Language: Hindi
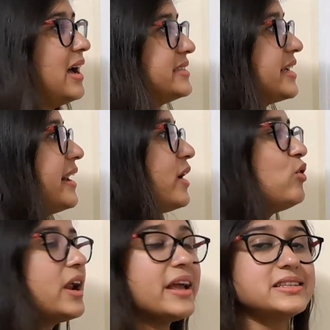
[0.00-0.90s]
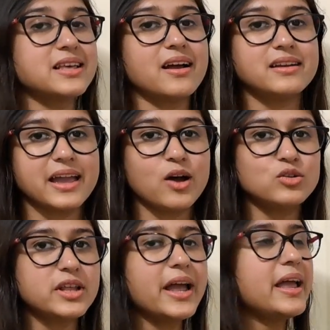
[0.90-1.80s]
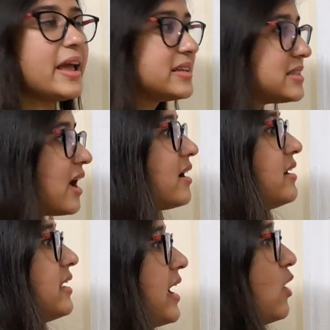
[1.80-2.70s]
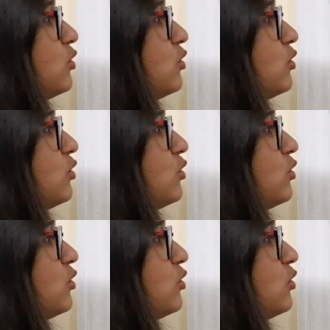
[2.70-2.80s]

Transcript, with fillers: अच्छा रेगुलर हेक्सागन क्या होता है हेक्सागन क्या